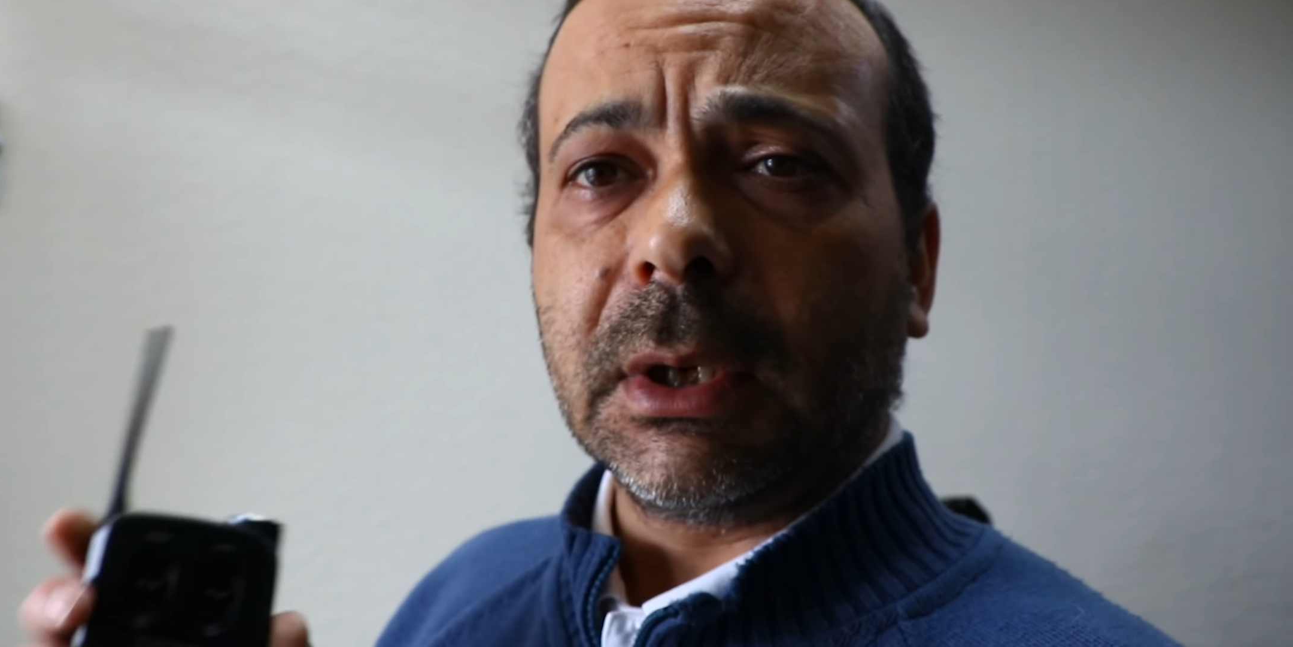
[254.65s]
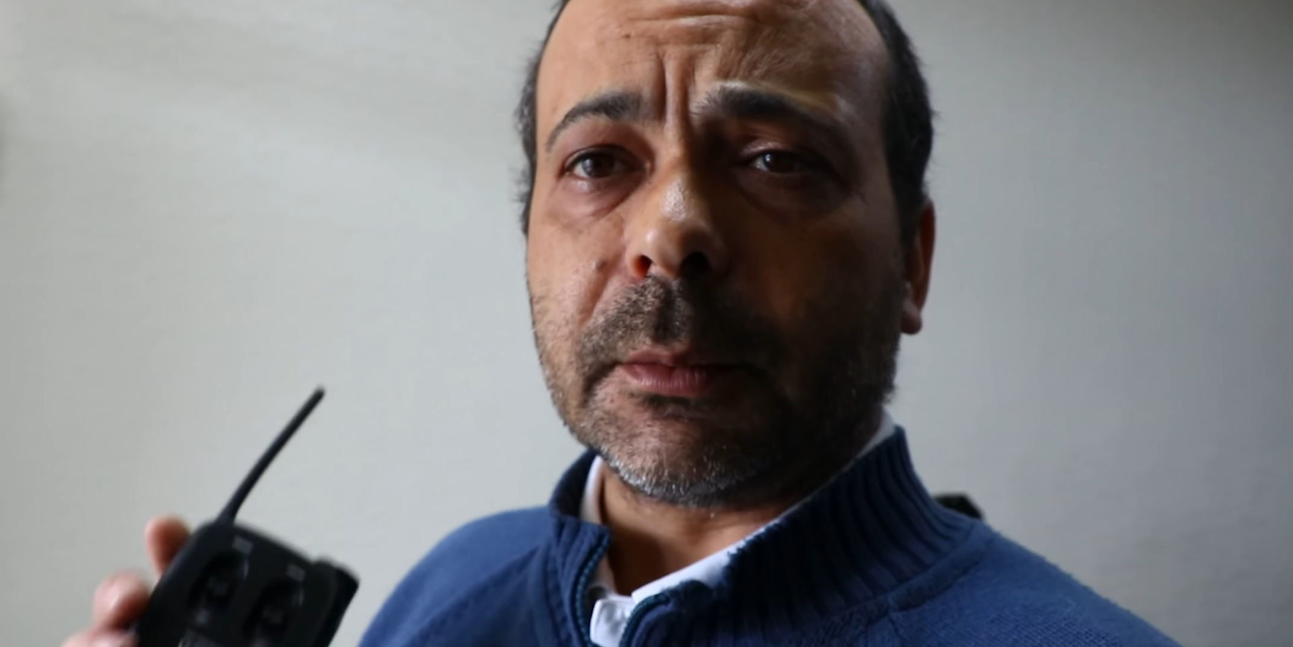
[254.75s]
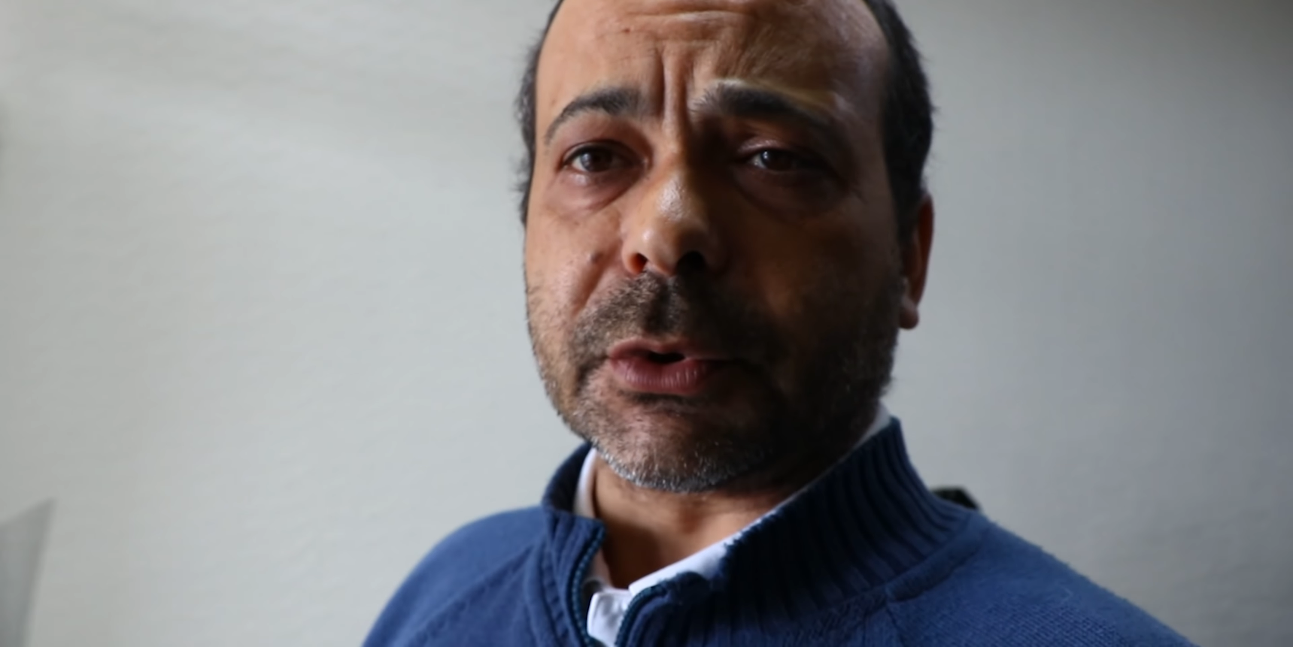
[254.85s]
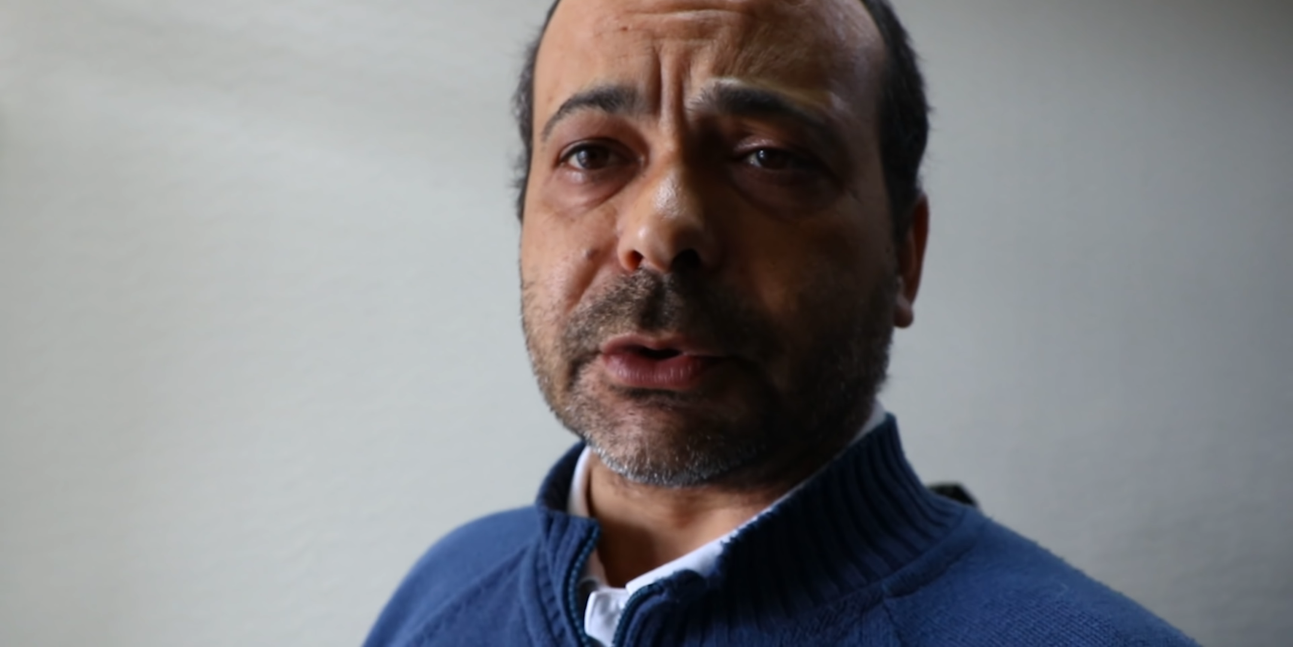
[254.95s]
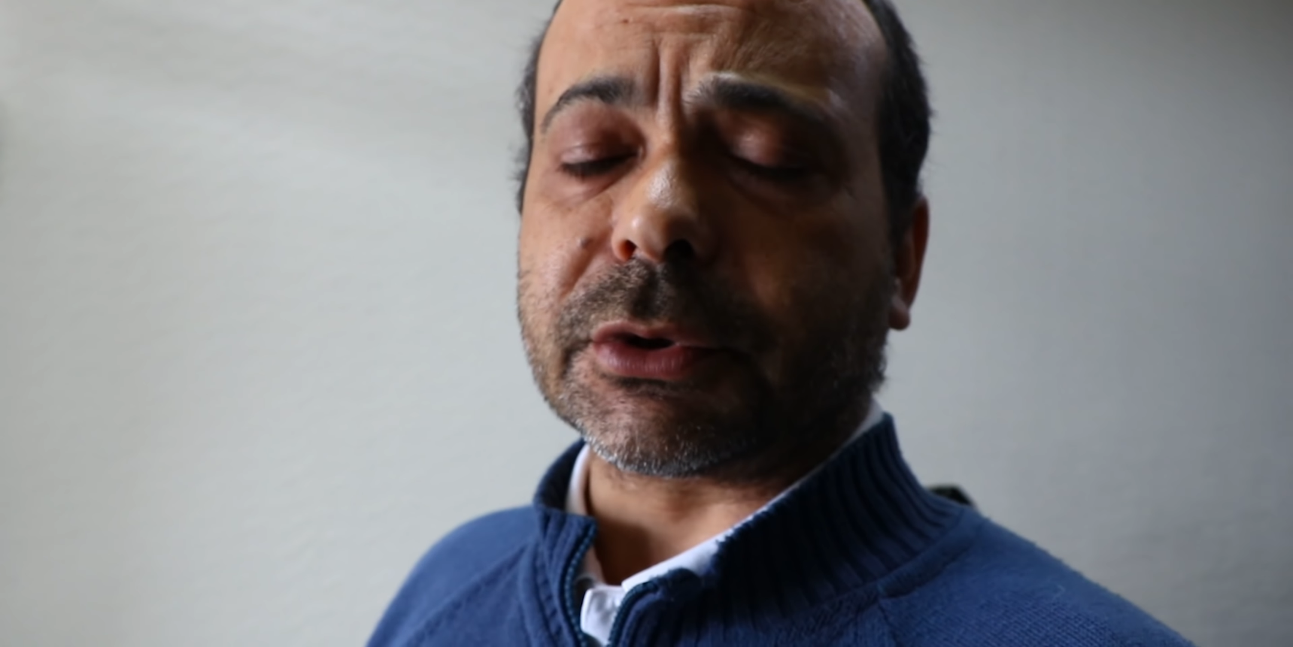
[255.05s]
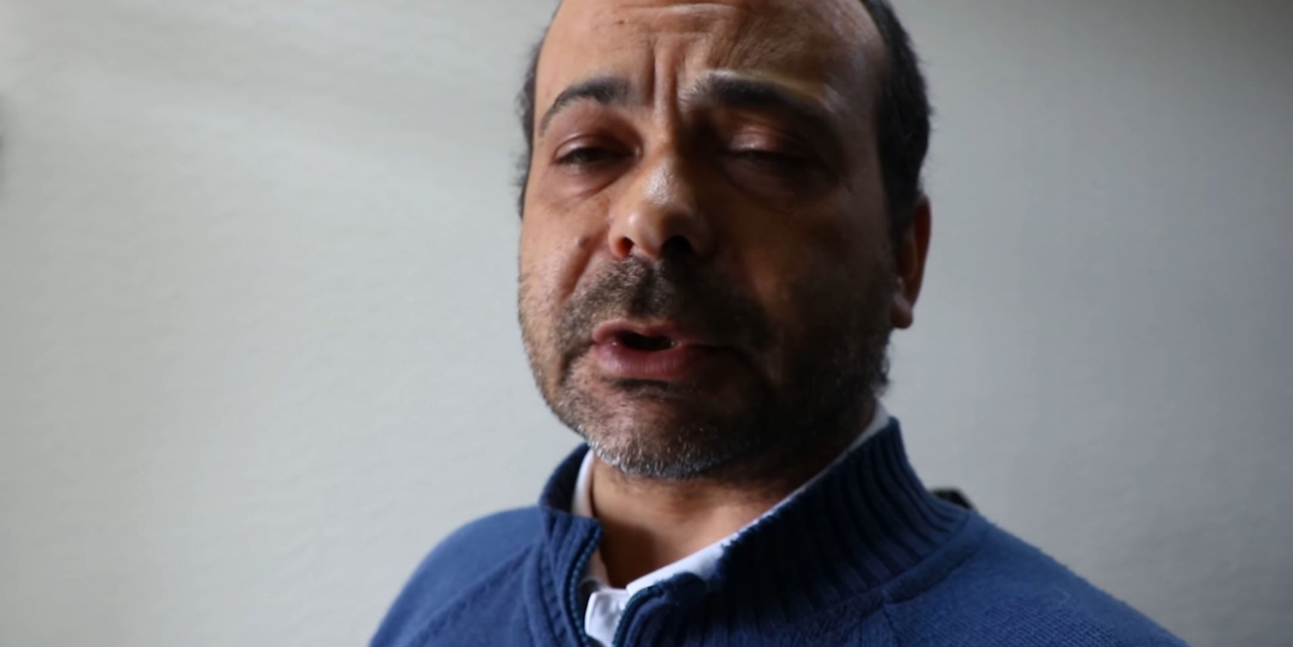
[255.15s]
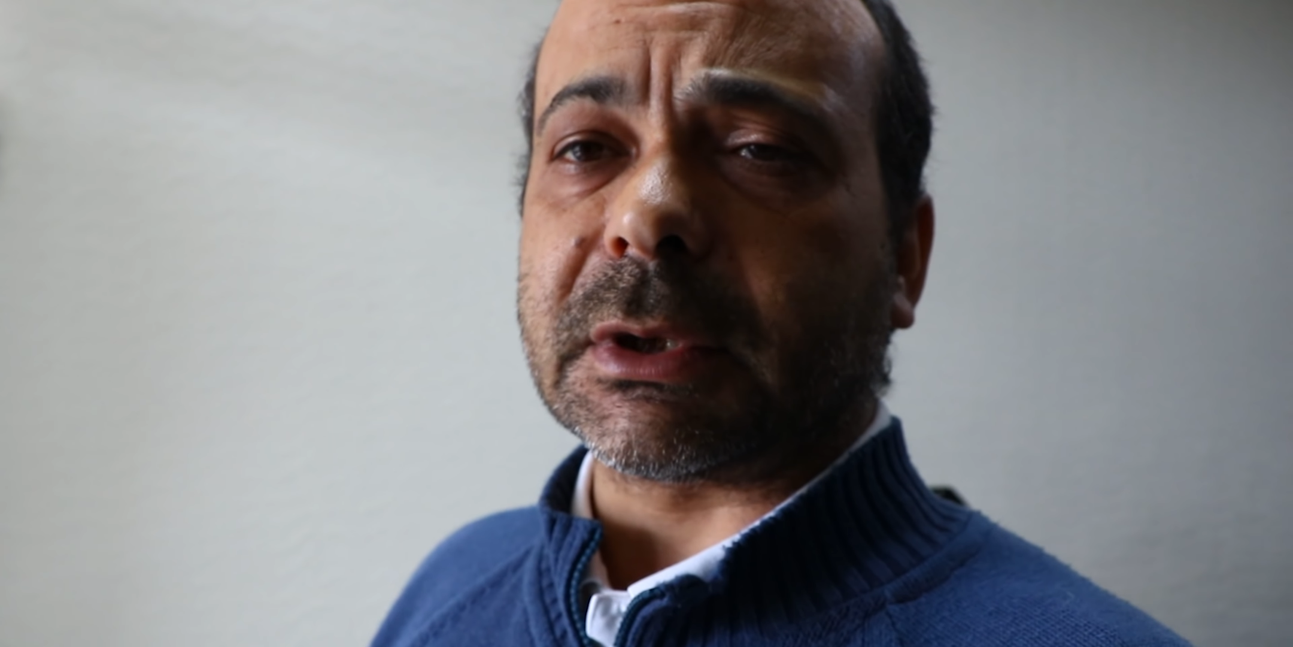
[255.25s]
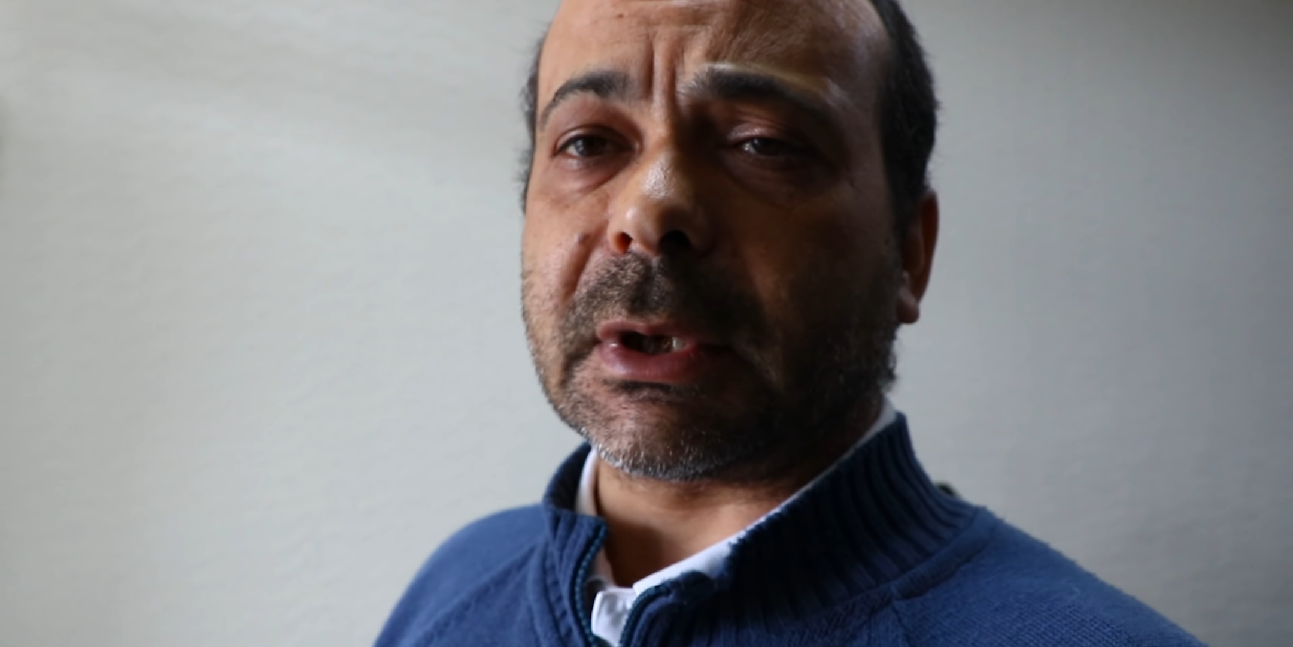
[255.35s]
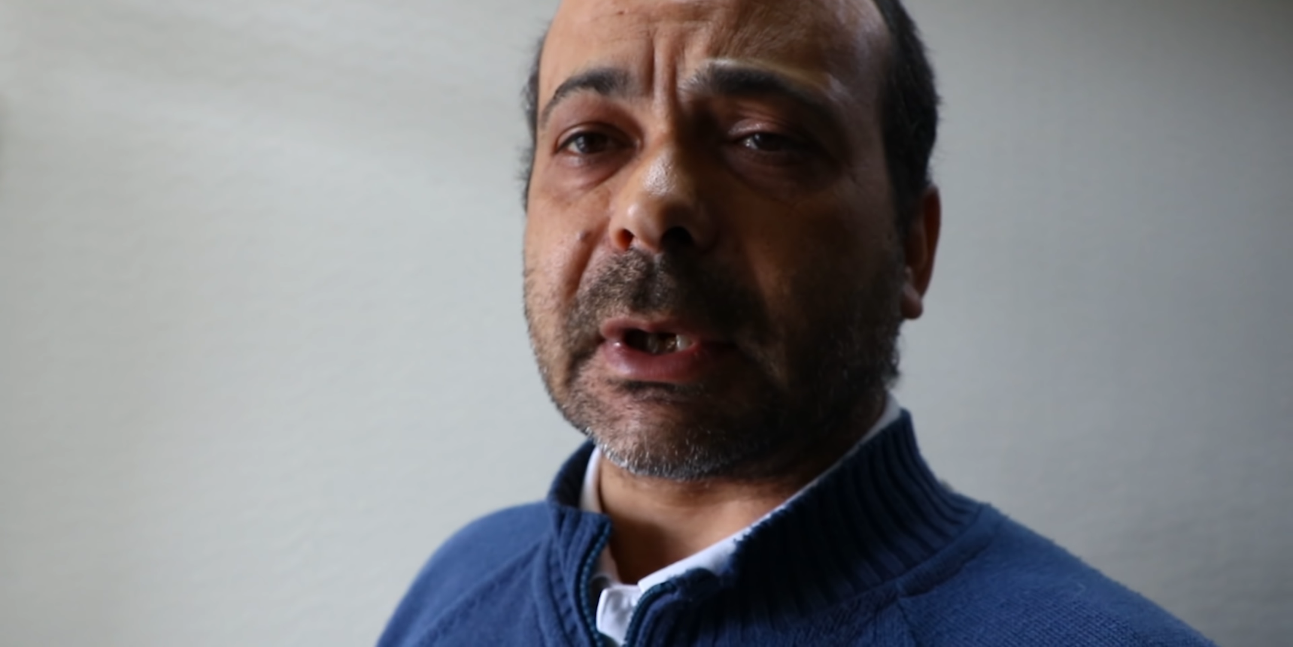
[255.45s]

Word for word: Depois de os teres a